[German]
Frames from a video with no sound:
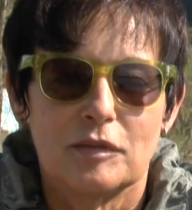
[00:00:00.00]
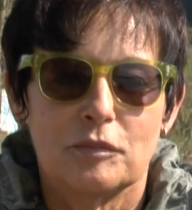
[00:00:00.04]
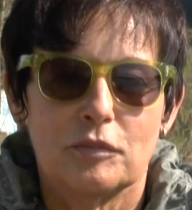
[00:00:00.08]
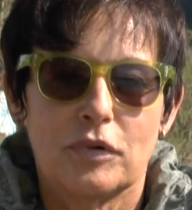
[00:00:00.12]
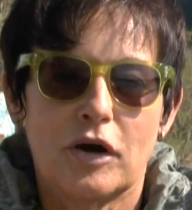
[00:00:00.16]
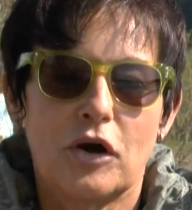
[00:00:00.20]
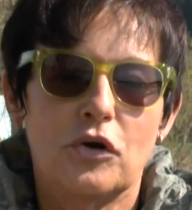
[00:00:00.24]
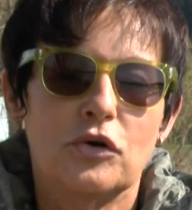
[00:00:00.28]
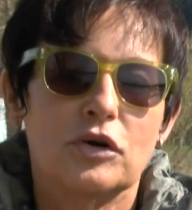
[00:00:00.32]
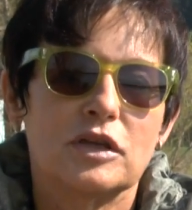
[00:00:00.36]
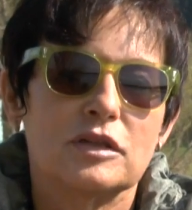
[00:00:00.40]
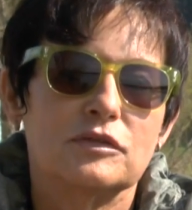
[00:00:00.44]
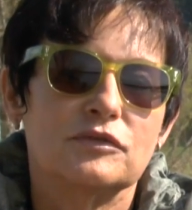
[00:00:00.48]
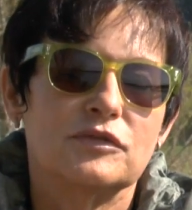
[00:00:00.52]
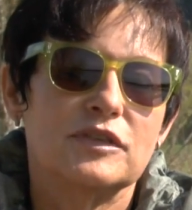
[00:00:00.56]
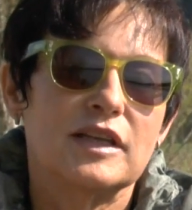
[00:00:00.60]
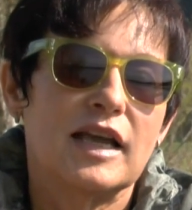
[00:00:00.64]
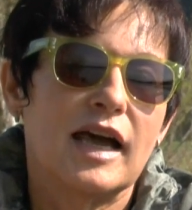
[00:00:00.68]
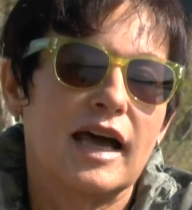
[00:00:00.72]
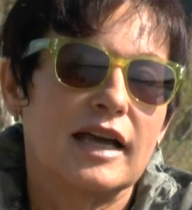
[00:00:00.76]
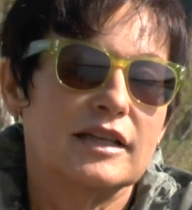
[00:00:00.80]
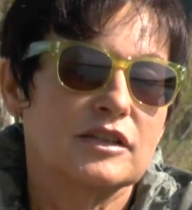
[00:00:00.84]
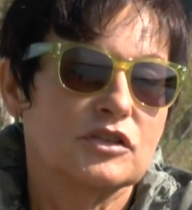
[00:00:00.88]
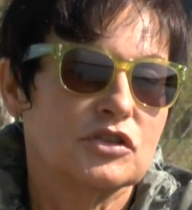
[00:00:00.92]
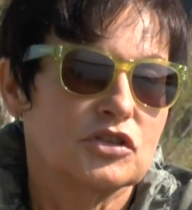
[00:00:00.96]
Brauchen
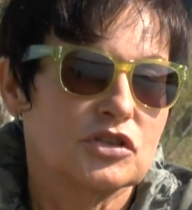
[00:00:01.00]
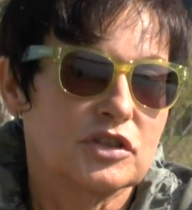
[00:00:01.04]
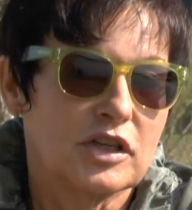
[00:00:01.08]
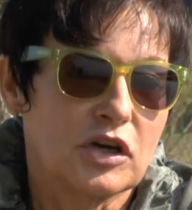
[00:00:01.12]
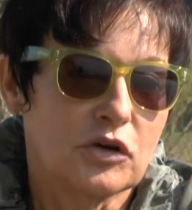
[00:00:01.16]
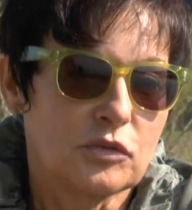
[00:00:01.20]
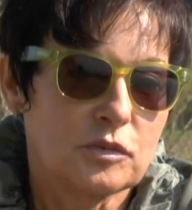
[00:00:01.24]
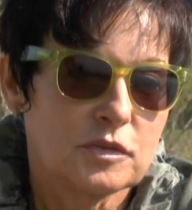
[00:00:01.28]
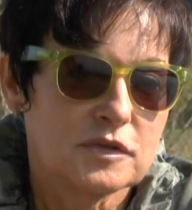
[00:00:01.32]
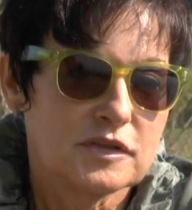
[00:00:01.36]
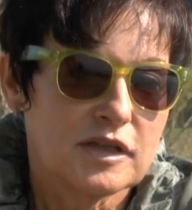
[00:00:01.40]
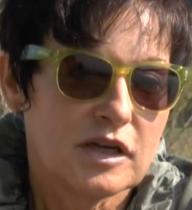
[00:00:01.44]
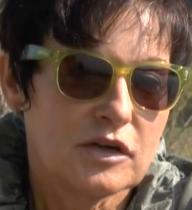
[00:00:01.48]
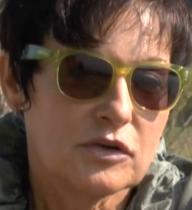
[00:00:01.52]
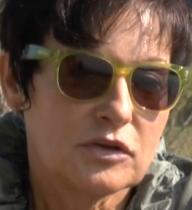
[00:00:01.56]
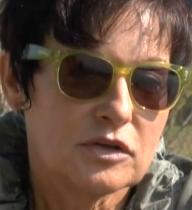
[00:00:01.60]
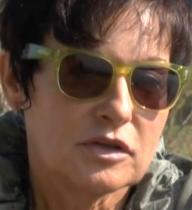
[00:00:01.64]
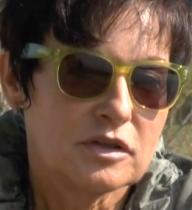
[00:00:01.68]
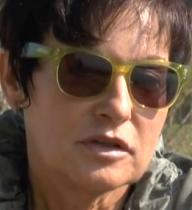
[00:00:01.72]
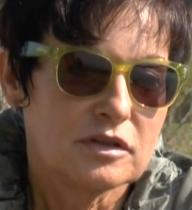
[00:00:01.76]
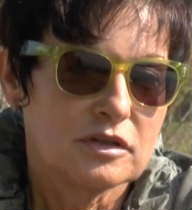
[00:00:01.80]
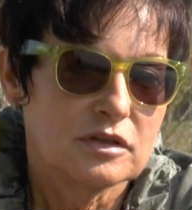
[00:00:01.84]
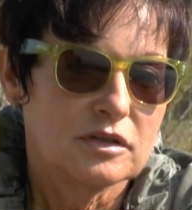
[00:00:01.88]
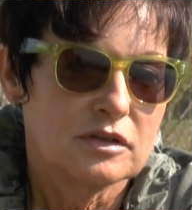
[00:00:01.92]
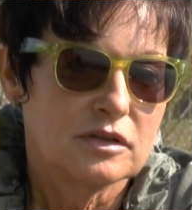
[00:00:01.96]
wir einen
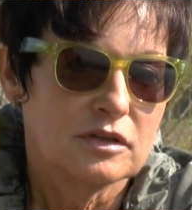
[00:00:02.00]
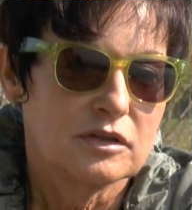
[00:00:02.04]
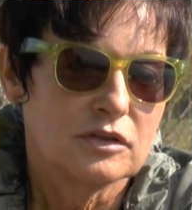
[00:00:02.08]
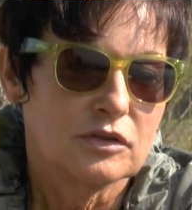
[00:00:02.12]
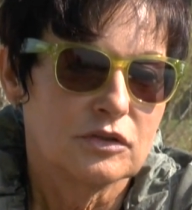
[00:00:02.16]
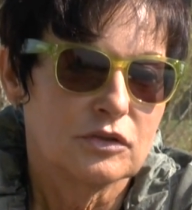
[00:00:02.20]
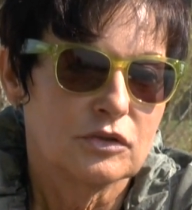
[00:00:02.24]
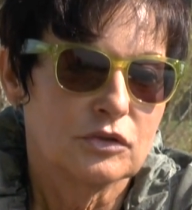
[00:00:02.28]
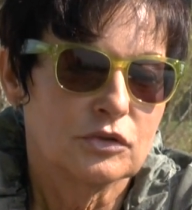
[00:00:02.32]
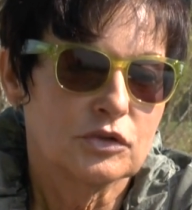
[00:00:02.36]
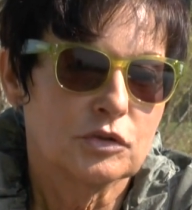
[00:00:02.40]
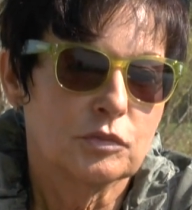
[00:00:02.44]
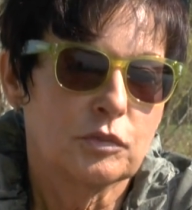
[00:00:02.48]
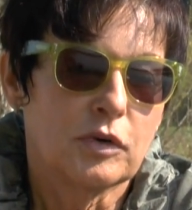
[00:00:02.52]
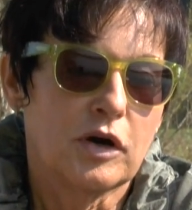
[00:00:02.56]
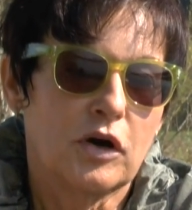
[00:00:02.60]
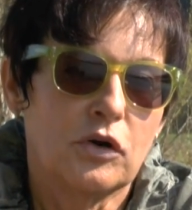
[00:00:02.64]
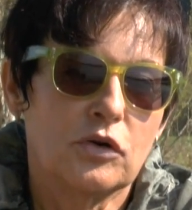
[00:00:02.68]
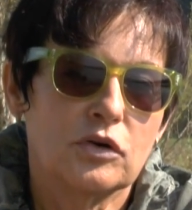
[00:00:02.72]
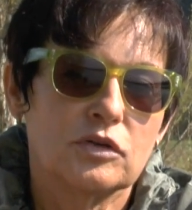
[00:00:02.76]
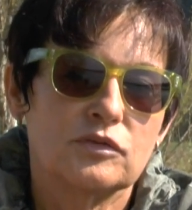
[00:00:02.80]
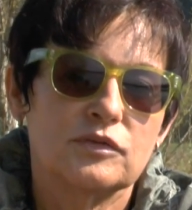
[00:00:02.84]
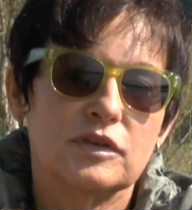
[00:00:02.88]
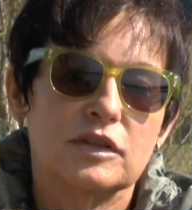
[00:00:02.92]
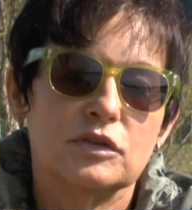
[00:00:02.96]
Staubsauger oder
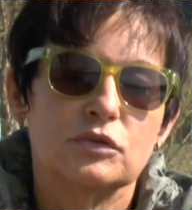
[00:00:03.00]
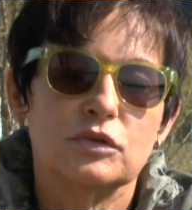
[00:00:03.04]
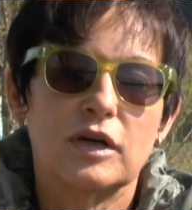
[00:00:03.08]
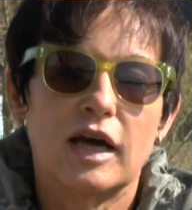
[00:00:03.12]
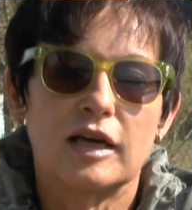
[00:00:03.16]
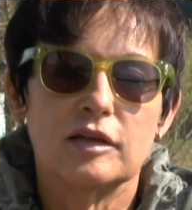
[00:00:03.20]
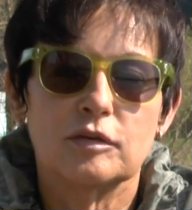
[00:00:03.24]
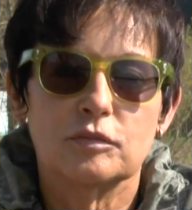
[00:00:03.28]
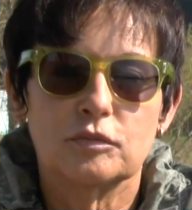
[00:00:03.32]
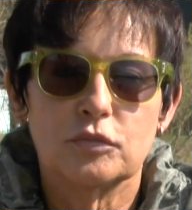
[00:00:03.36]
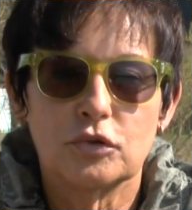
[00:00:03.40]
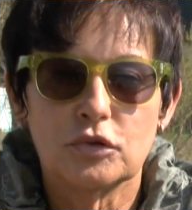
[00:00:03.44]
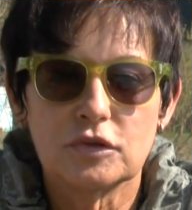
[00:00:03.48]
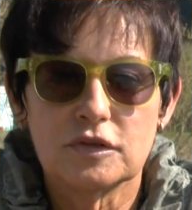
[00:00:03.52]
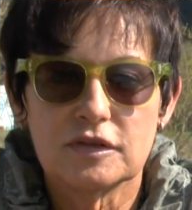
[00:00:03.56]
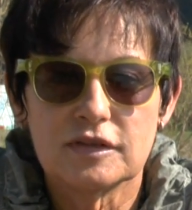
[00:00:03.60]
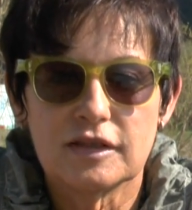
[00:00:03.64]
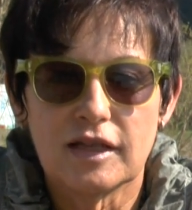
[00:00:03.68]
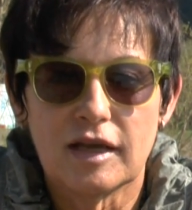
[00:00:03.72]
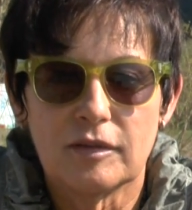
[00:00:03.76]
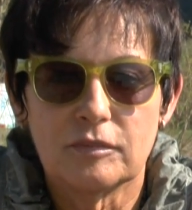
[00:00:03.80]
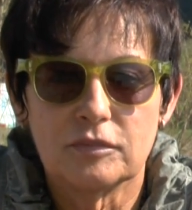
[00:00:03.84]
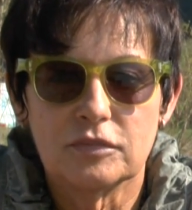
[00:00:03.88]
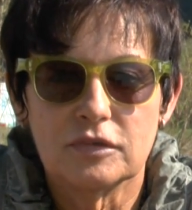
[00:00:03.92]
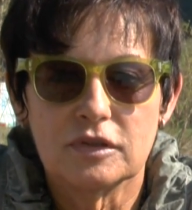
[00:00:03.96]
brauchen wir nur einen
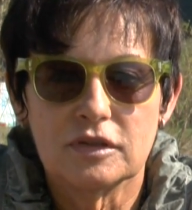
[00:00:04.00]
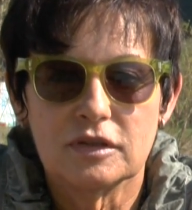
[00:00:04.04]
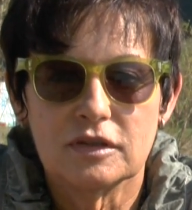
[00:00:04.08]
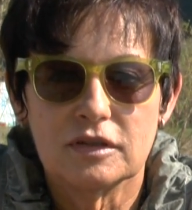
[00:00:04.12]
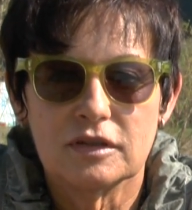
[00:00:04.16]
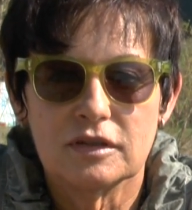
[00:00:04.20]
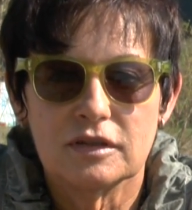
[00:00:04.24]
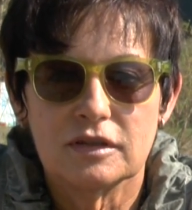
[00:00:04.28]
Putzlappen?